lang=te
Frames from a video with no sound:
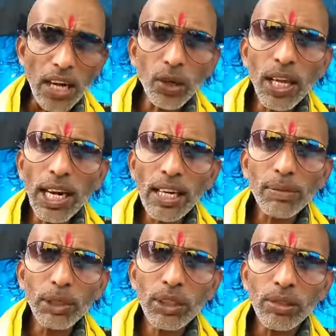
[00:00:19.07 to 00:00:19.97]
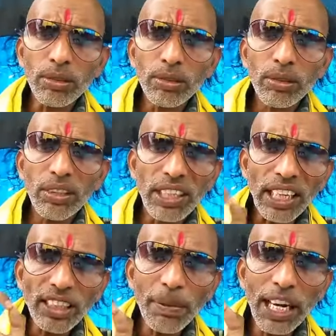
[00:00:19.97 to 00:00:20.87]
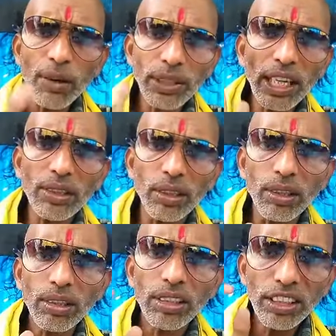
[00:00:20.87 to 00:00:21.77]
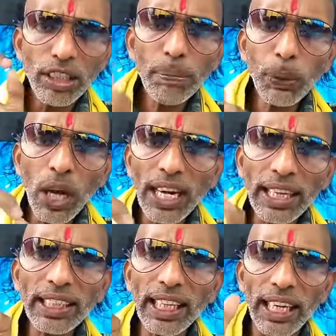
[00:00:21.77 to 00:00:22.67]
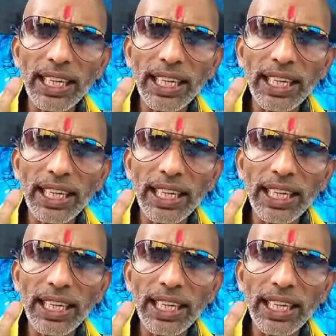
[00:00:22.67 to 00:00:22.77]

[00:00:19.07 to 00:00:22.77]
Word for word: కరోనా రాకముందు దేశం ఎలా ఉండేదో ఇప్పుడు అలాగే